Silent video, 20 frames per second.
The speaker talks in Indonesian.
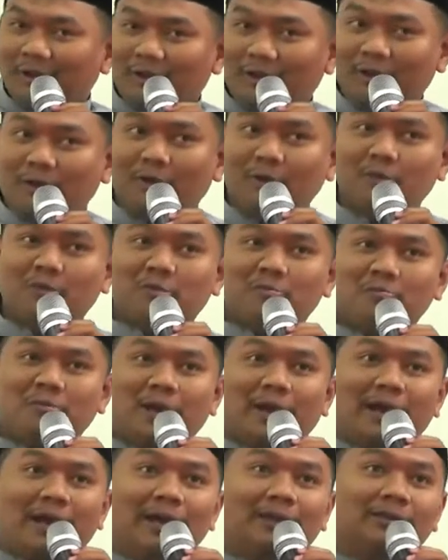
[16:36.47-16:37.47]

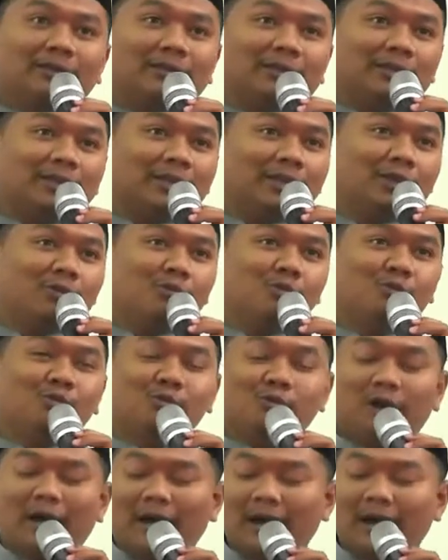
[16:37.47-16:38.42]
Allahumma adkhilhu